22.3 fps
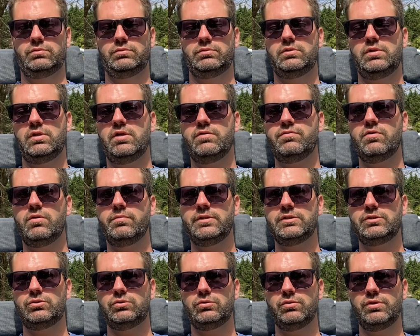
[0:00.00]

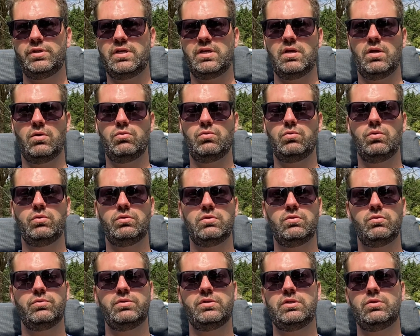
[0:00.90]
l'information qu'il y a eu
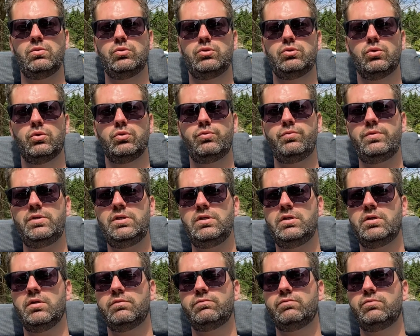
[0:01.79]
aussi
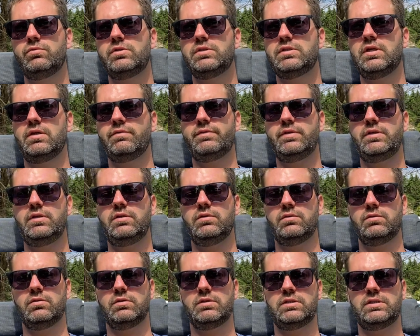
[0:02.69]
aujourd'hui, comme vous le savez,
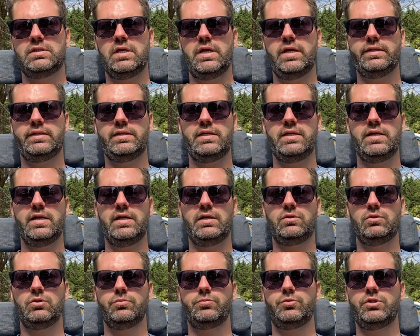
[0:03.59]
euh,
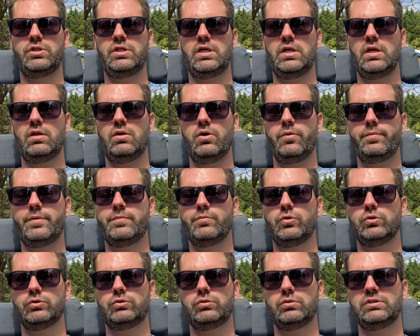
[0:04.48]
CATL communique
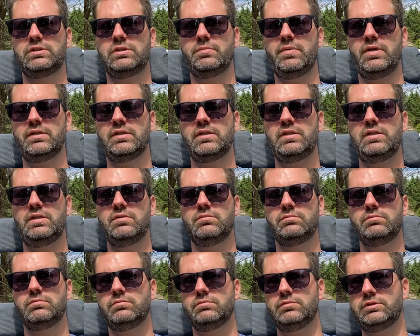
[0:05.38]
énormément sur ses batteries.
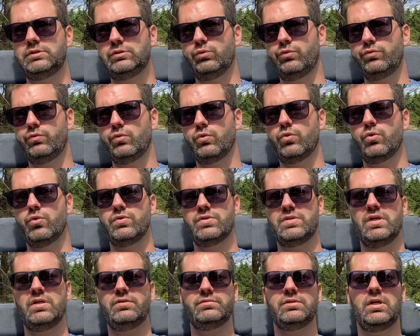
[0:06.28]
Ils ne font que
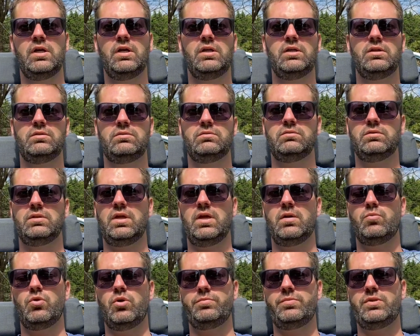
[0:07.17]
ça,
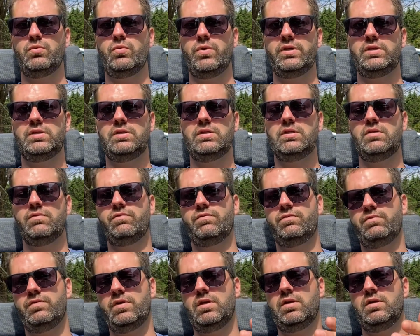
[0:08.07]
contrairement à BYD qui
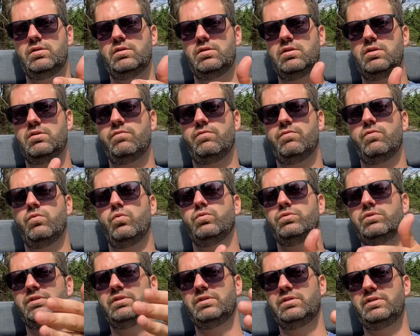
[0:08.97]
fait, qui font
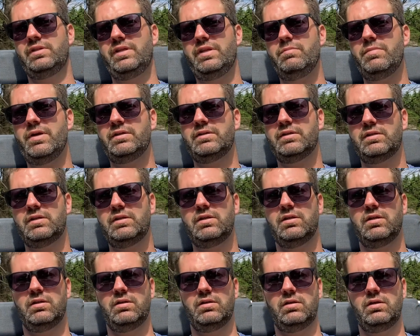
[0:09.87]
des
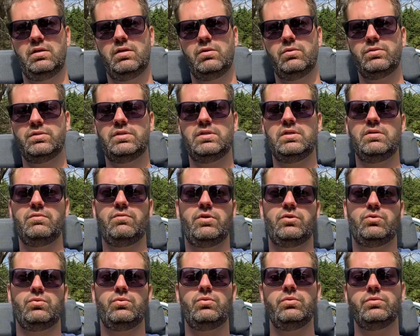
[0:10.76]
batteries et aussi des
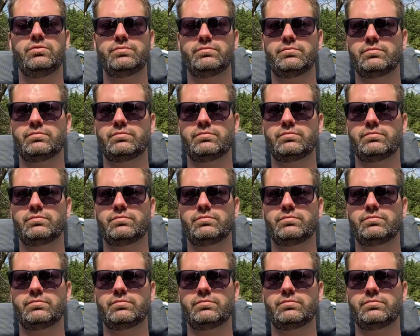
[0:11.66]
voitures.